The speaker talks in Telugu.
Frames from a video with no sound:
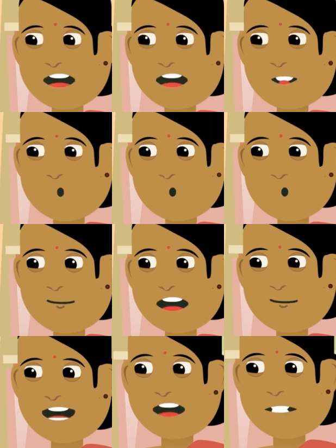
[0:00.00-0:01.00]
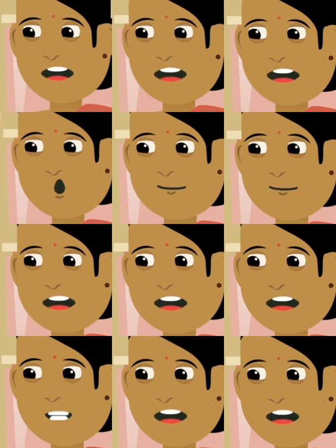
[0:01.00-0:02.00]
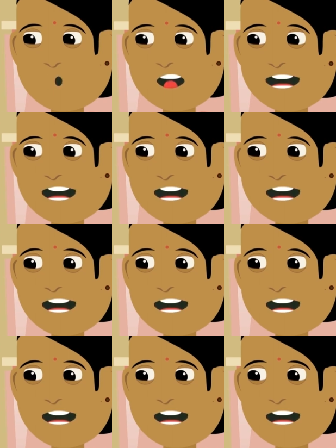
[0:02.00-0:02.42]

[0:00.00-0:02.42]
మరి నీకిప్పుడు వడాపావు తినాలనుందా